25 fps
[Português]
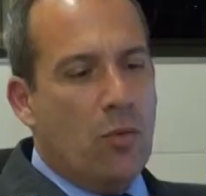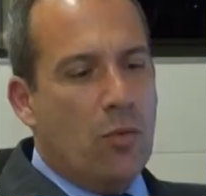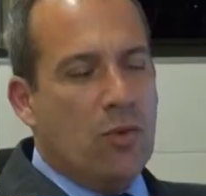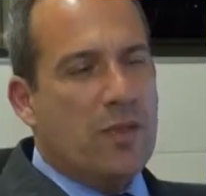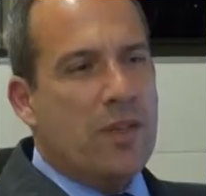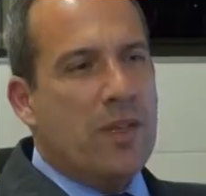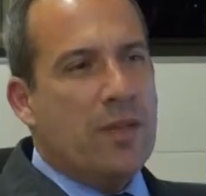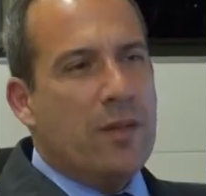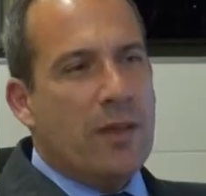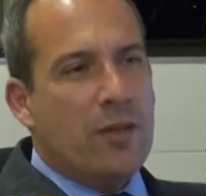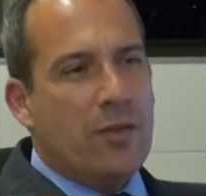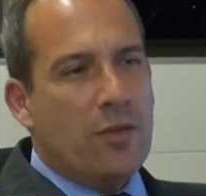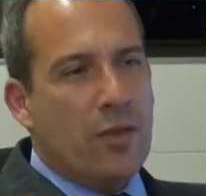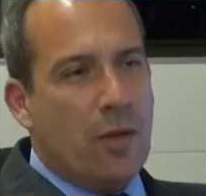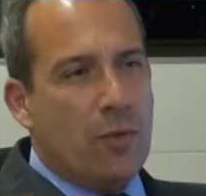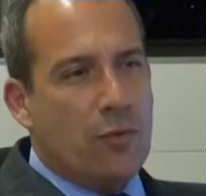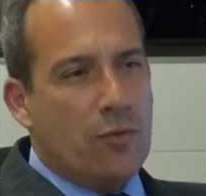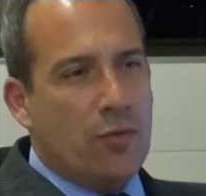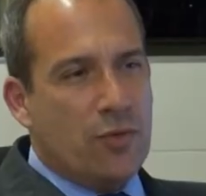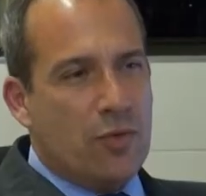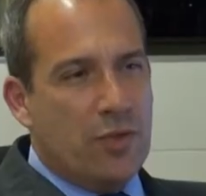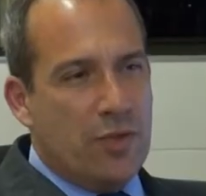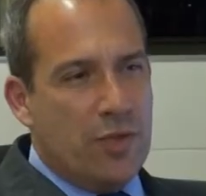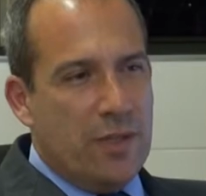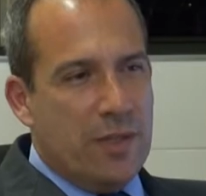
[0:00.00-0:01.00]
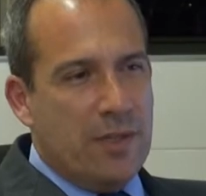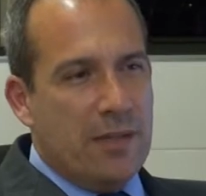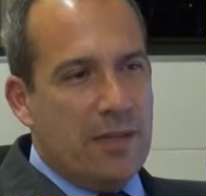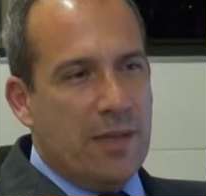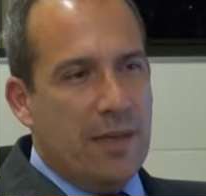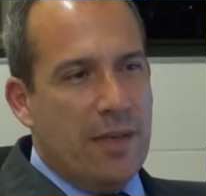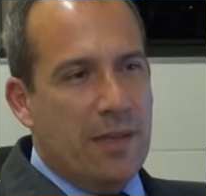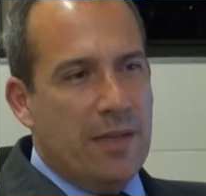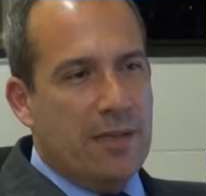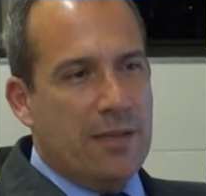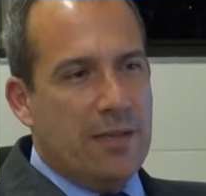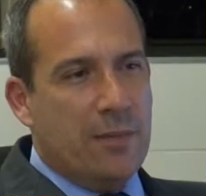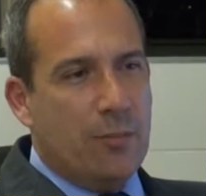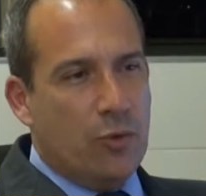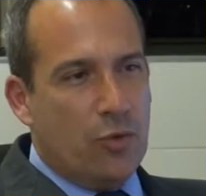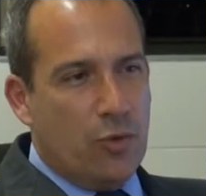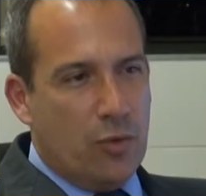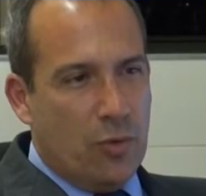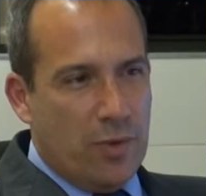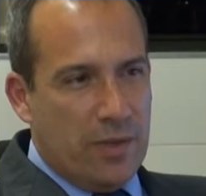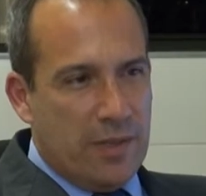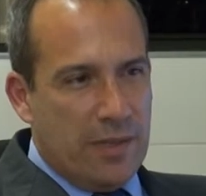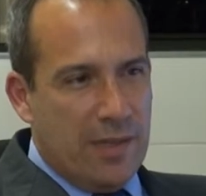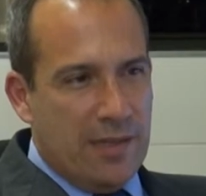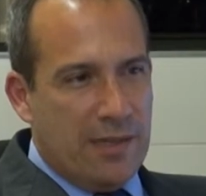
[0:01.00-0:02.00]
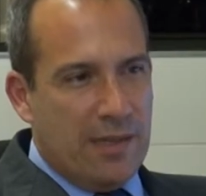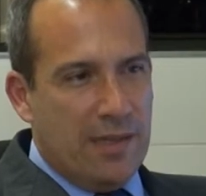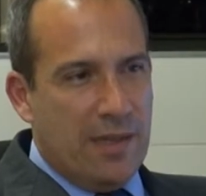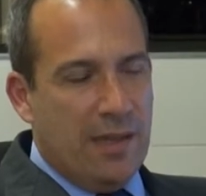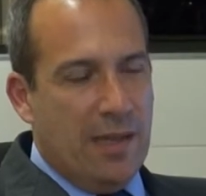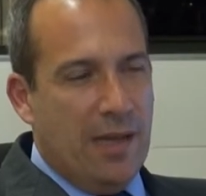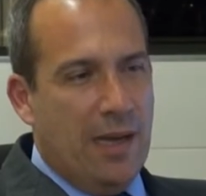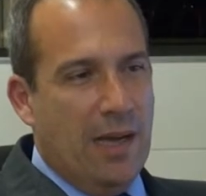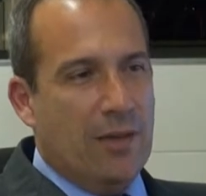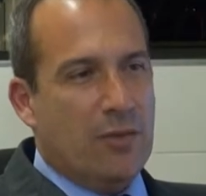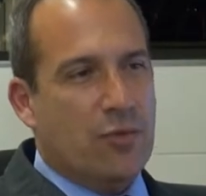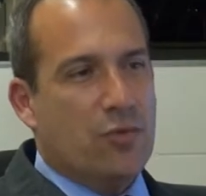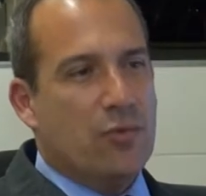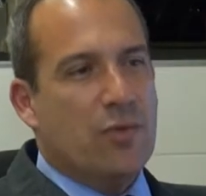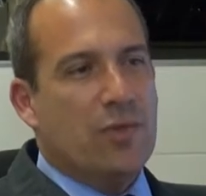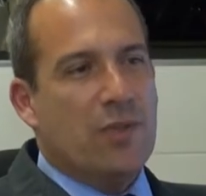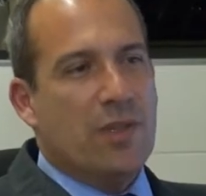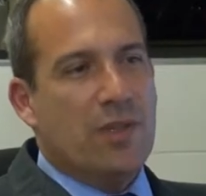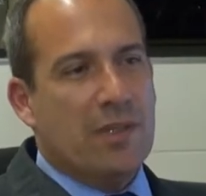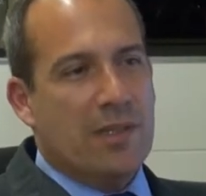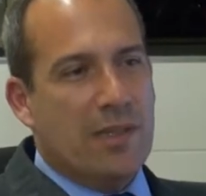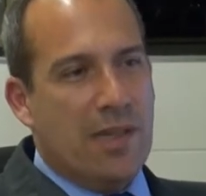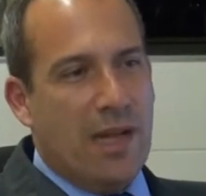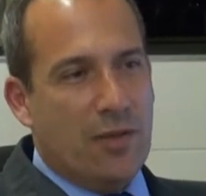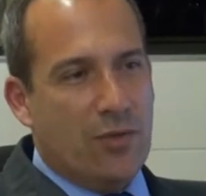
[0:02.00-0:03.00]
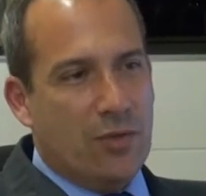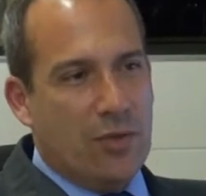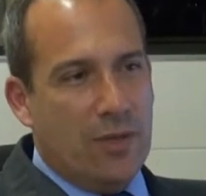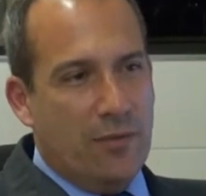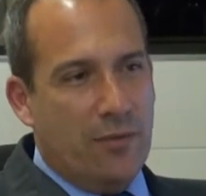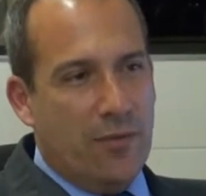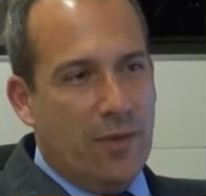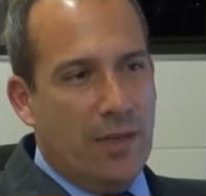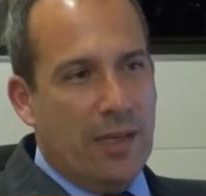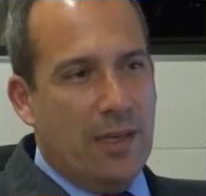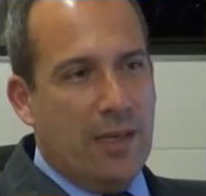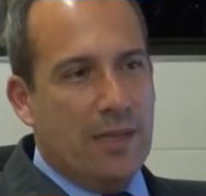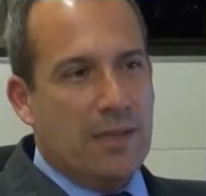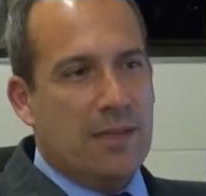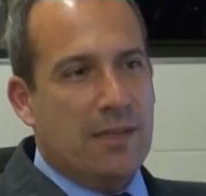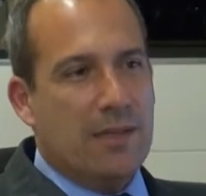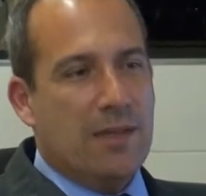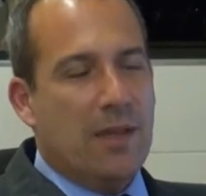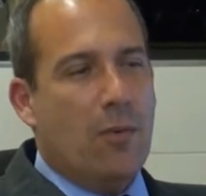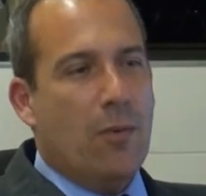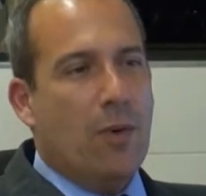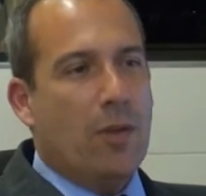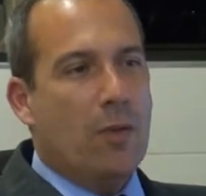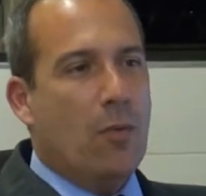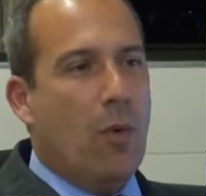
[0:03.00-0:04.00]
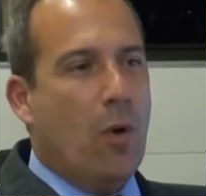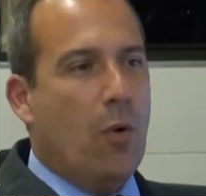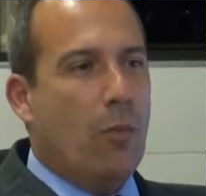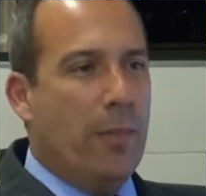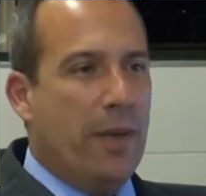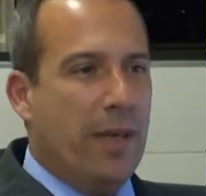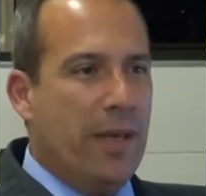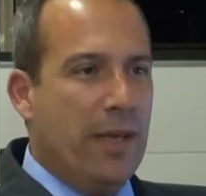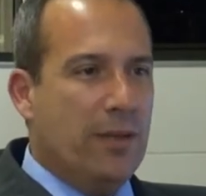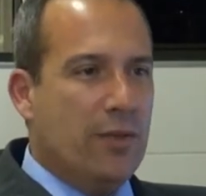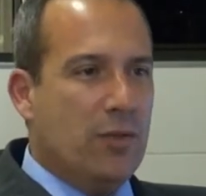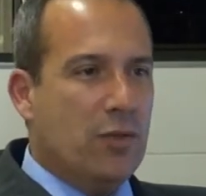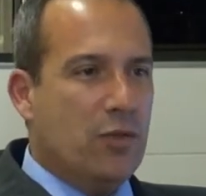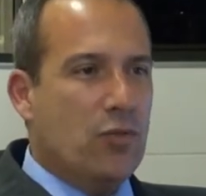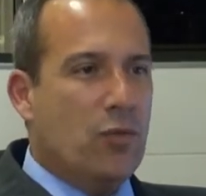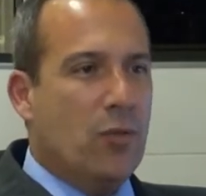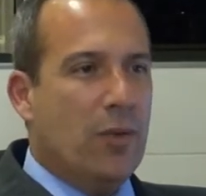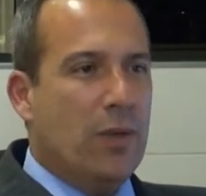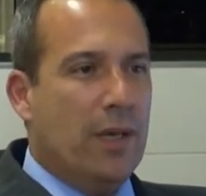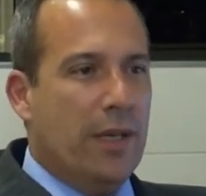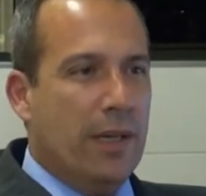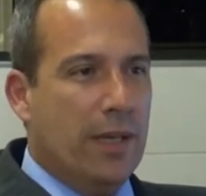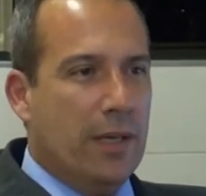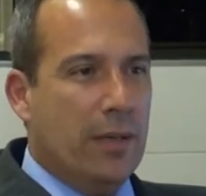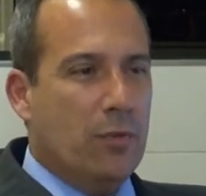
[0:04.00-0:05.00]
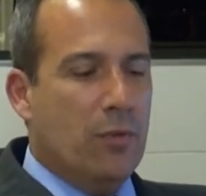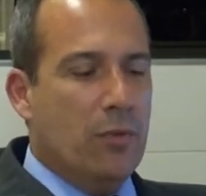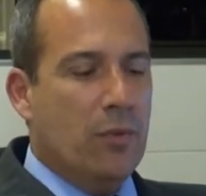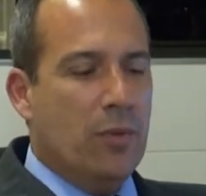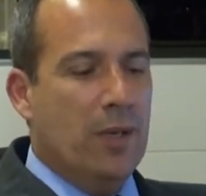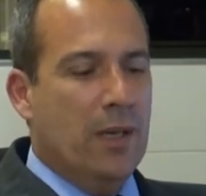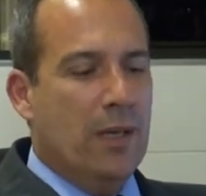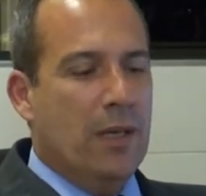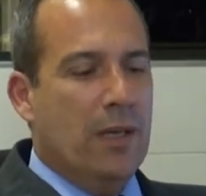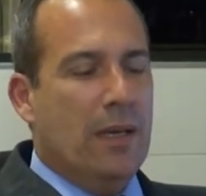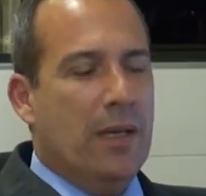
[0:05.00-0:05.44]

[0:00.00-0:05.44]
O Conselho Nacional de Justiça realiza multirões carcerários nos estados da federação anualmente, escolhendo